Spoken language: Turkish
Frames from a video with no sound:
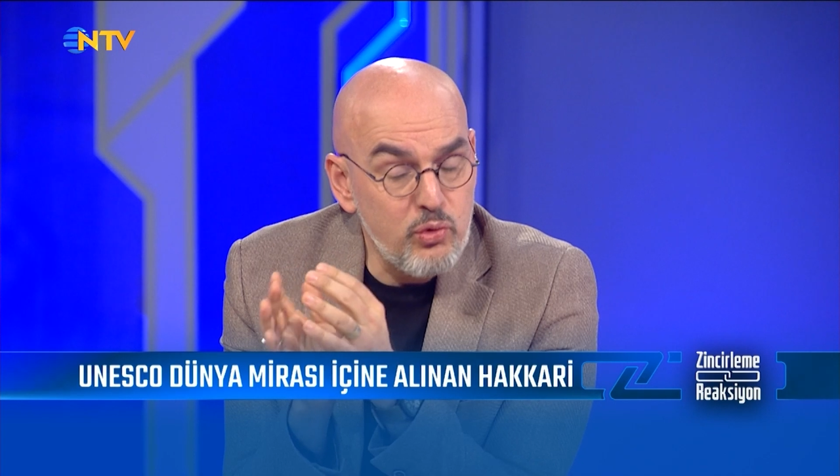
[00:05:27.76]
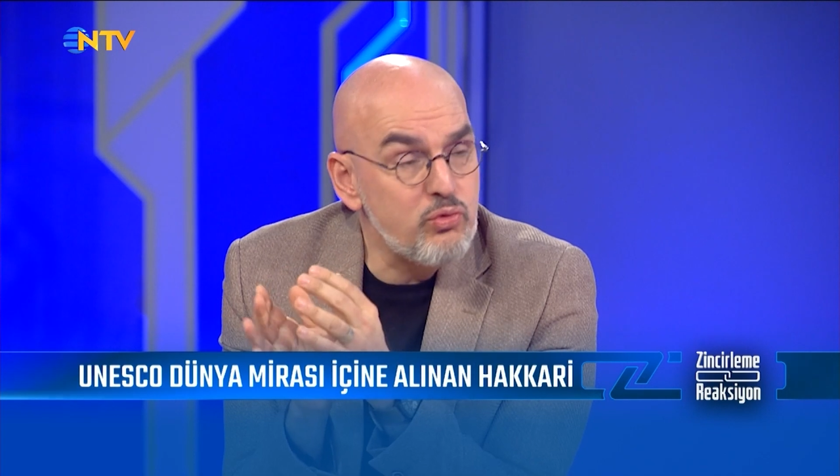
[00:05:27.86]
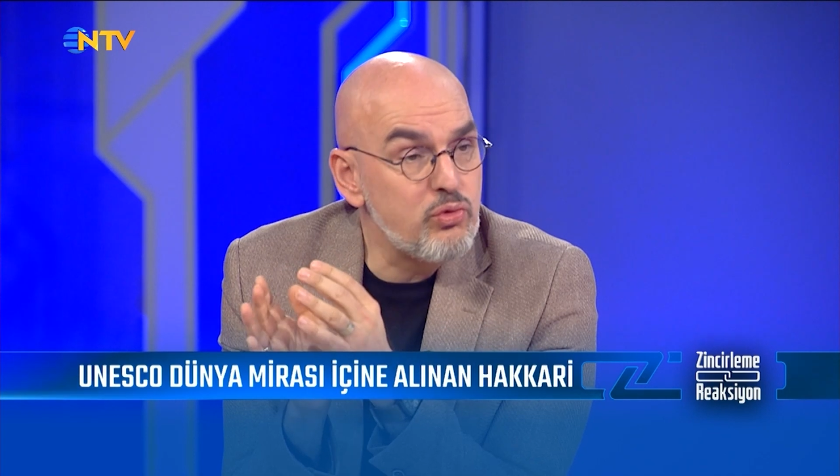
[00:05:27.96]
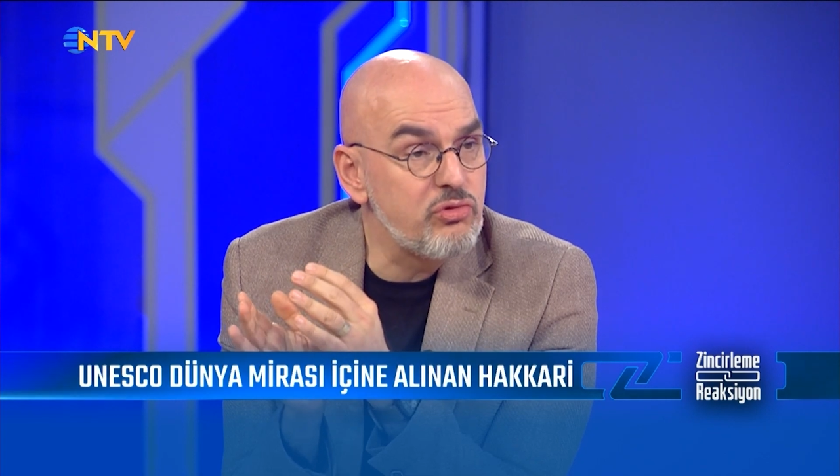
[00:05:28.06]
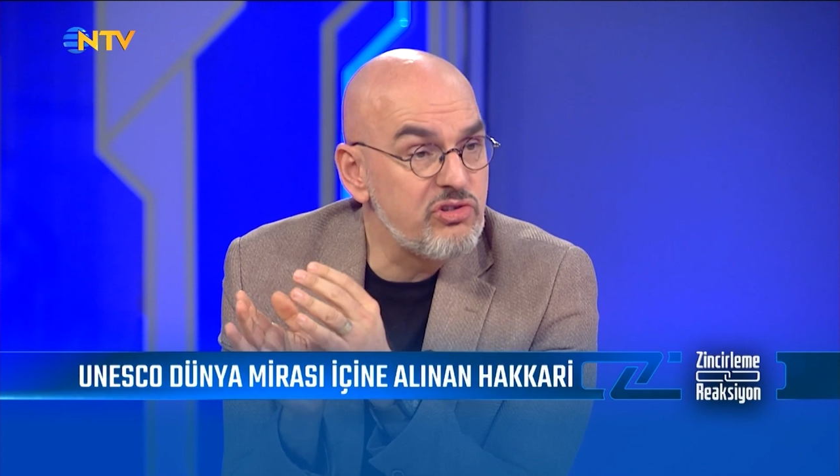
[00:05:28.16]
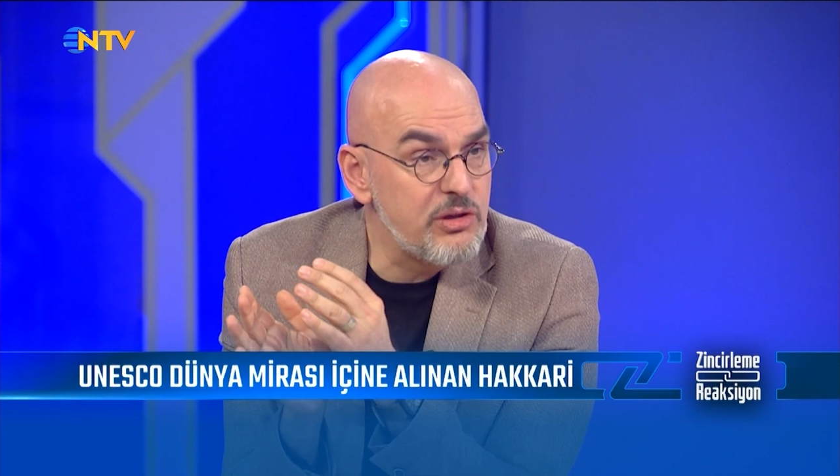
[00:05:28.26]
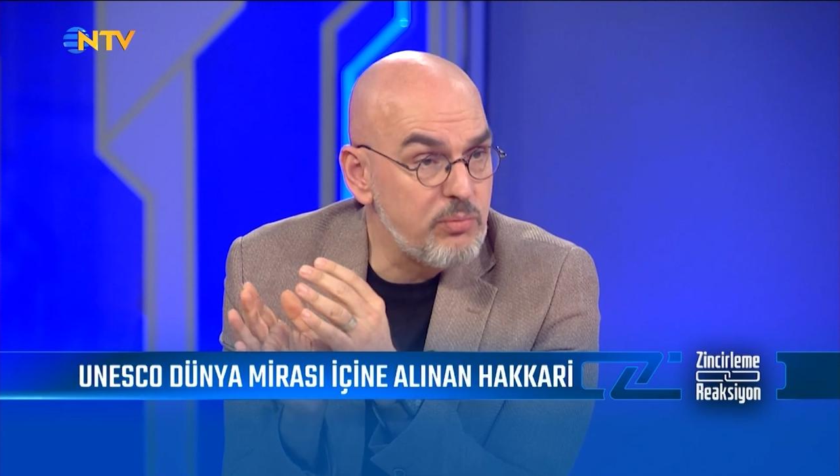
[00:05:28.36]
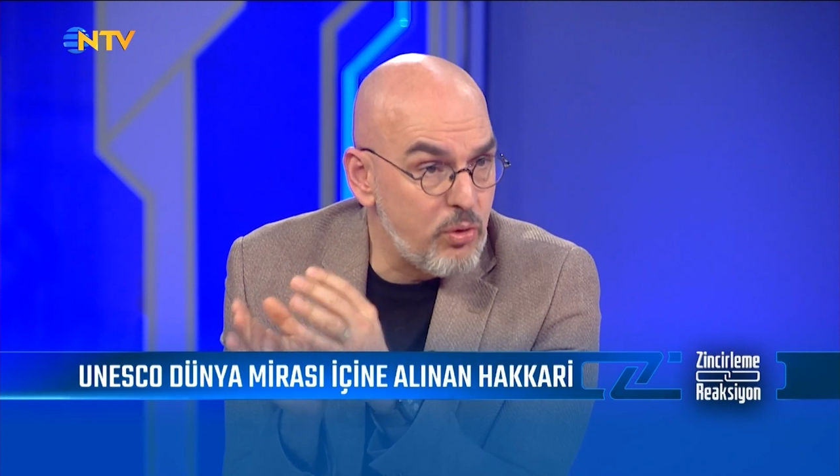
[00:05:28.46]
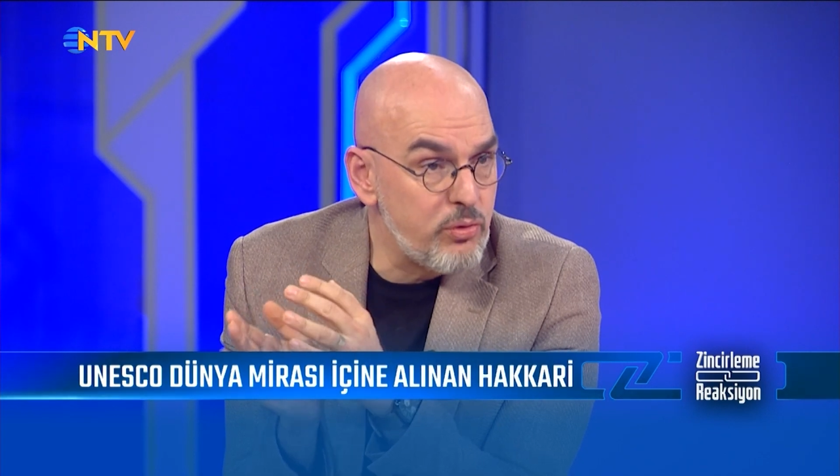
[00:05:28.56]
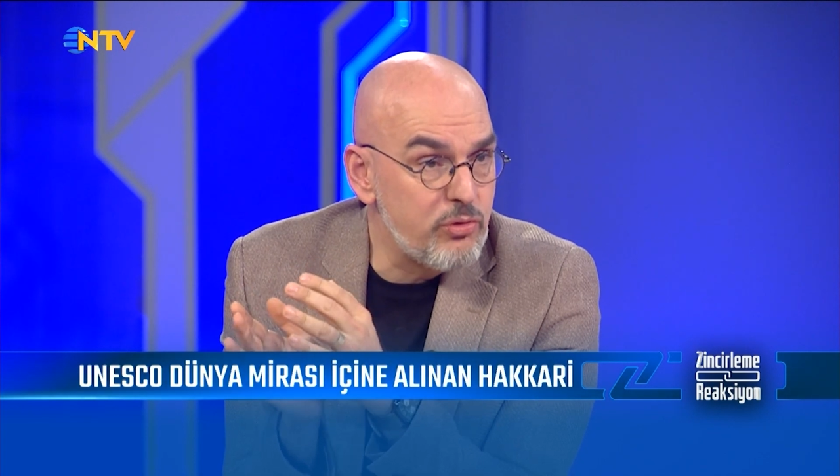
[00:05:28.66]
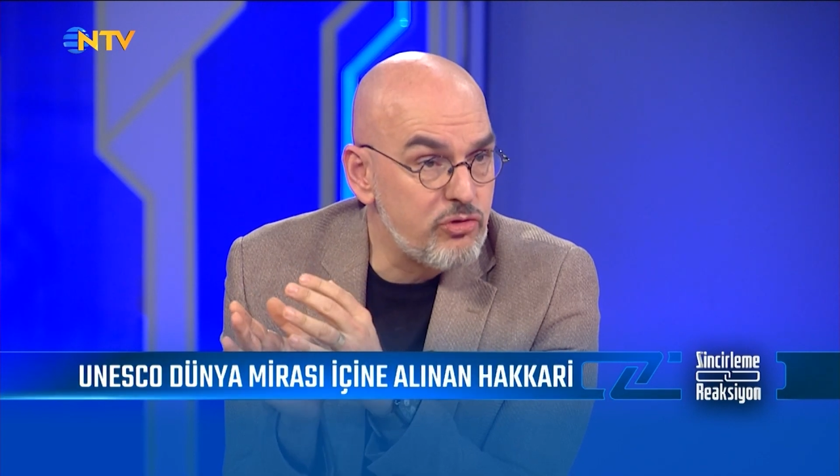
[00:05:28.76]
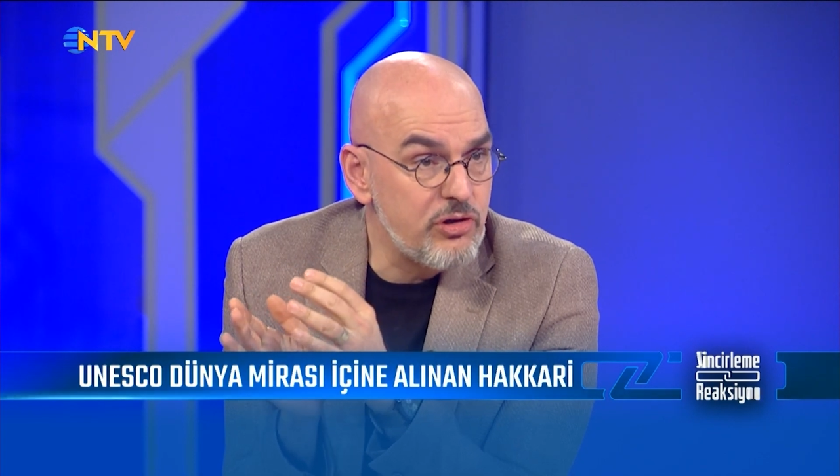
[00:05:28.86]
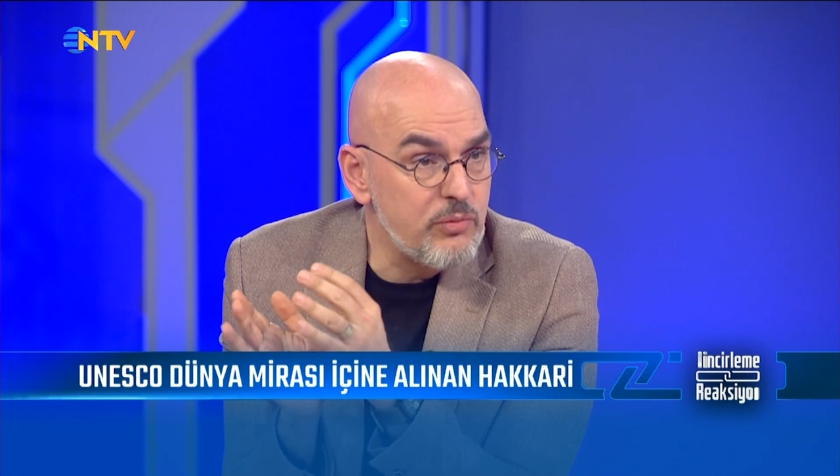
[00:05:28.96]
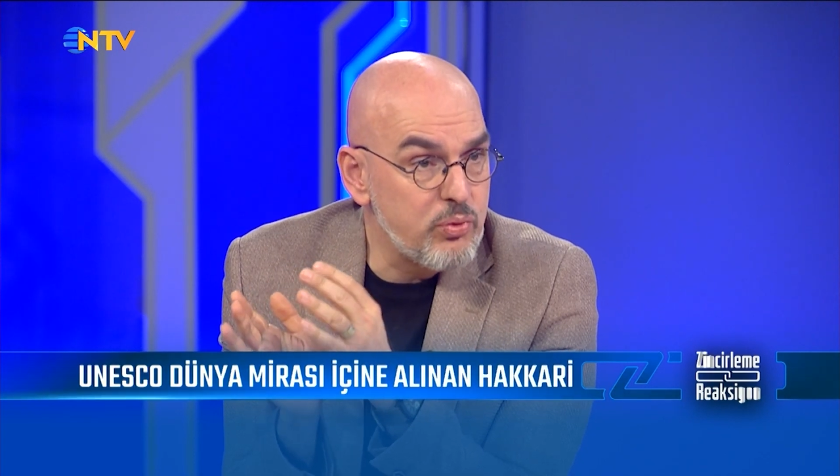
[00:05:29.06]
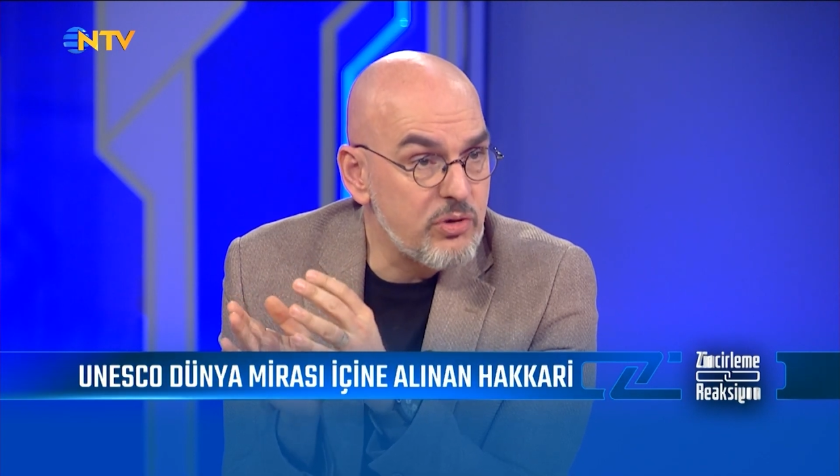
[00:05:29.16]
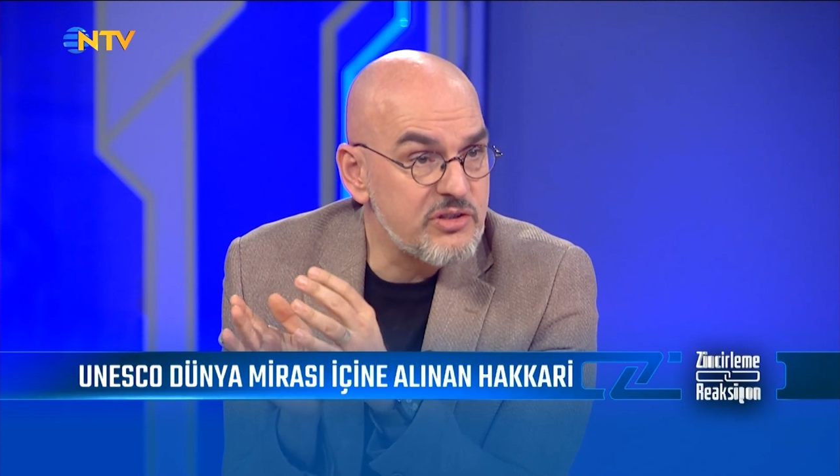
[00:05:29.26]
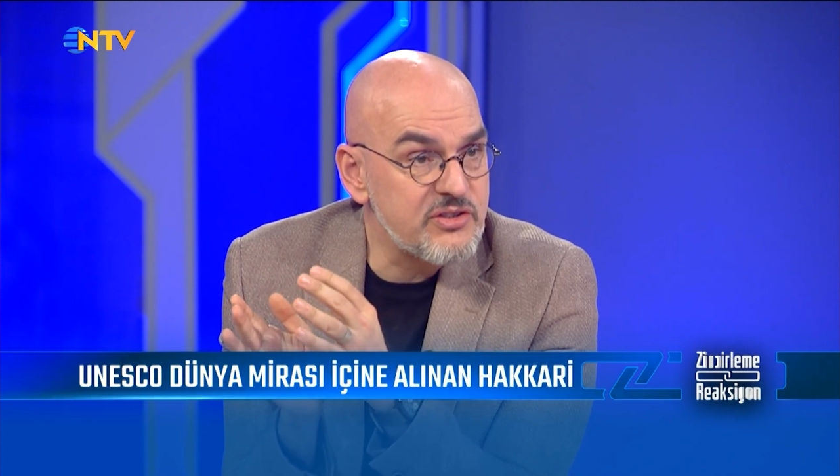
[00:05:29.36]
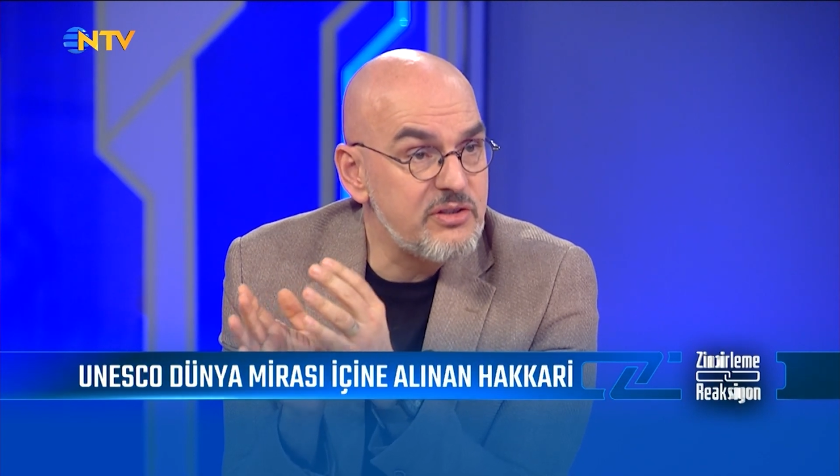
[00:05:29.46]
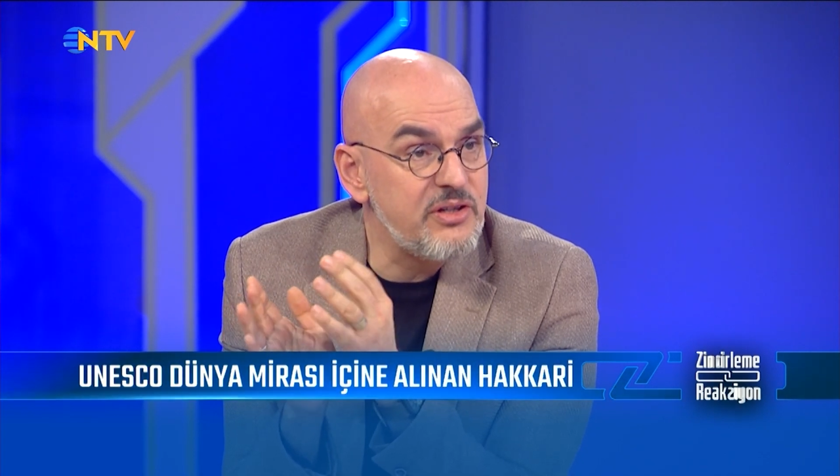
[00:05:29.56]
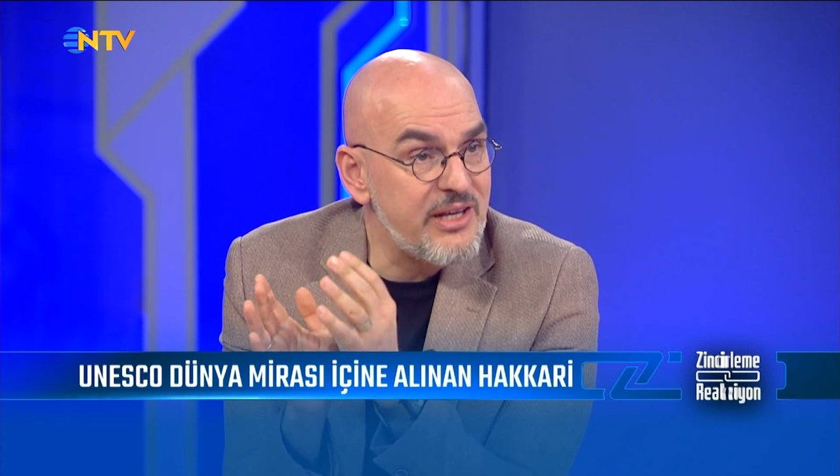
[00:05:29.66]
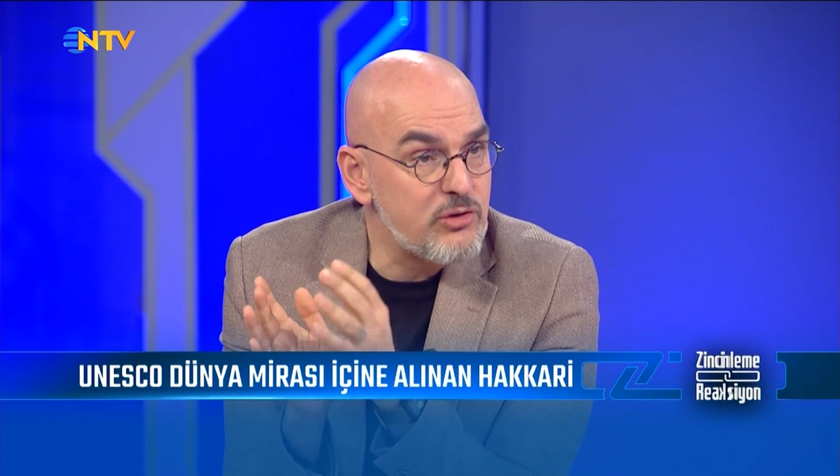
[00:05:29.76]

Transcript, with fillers: 300 yıl boyunca burası